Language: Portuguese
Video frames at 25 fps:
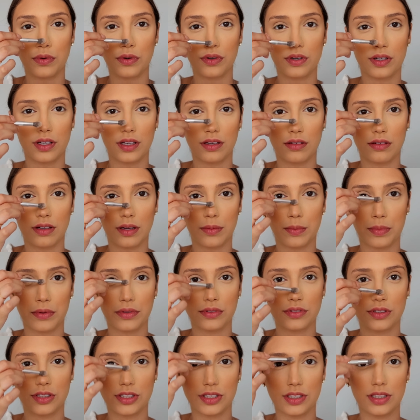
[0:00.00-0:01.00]
um pouquinho na
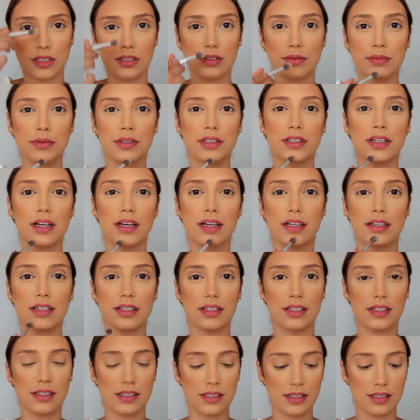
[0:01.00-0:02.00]
pontinha do meu
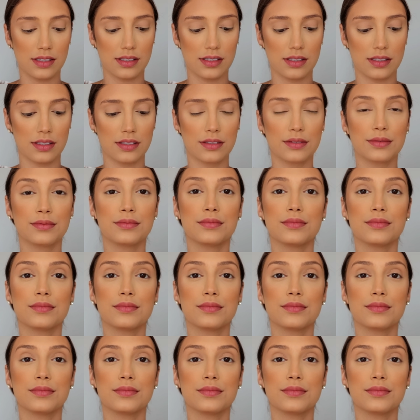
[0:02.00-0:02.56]
nariz